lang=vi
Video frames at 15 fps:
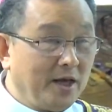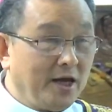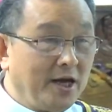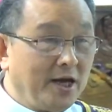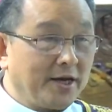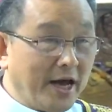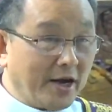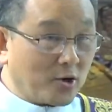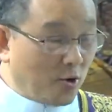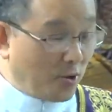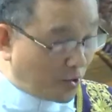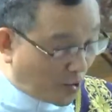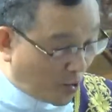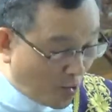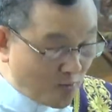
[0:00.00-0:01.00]
để rồi
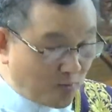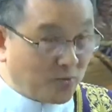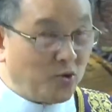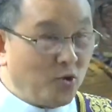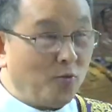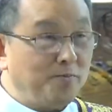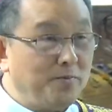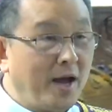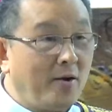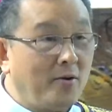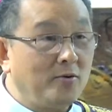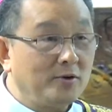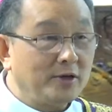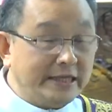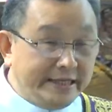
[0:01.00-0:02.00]
cùng giúp nhau
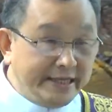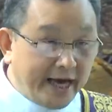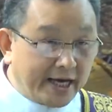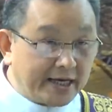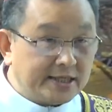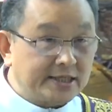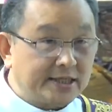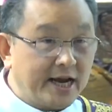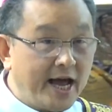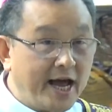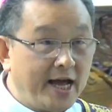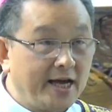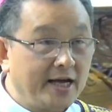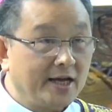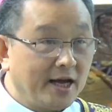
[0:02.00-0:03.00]
nhận ra
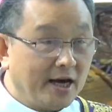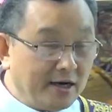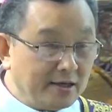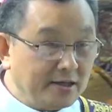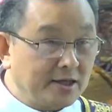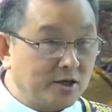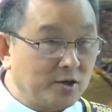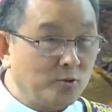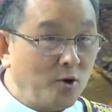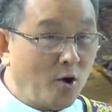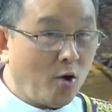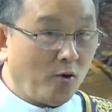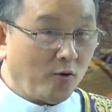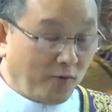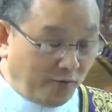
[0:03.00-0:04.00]
ơn cứu
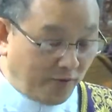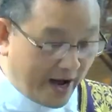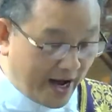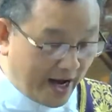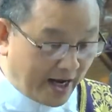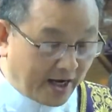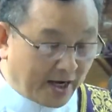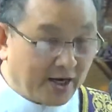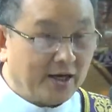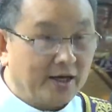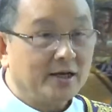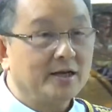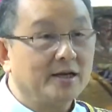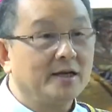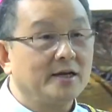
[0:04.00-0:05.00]
độ và
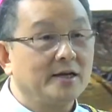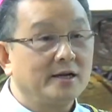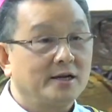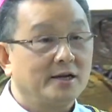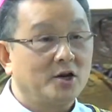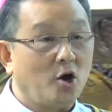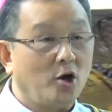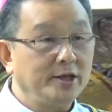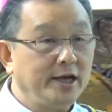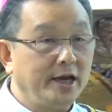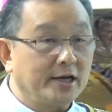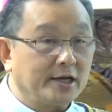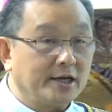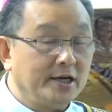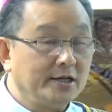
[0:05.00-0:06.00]
đón nhận
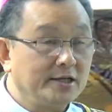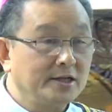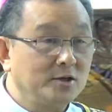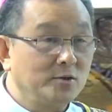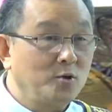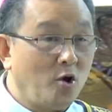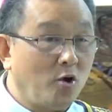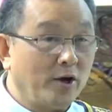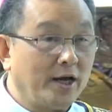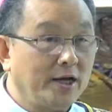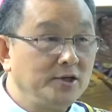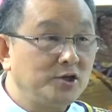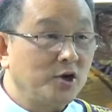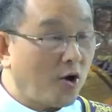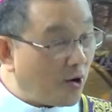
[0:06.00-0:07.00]
cái ơn cứu độ đấy
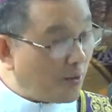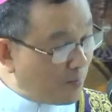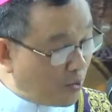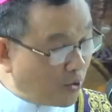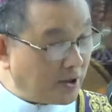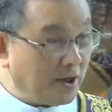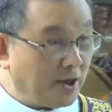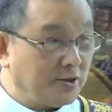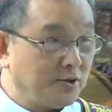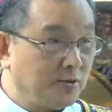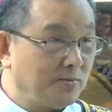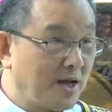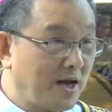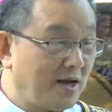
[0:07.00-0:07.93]
cho mỗi người chúng ta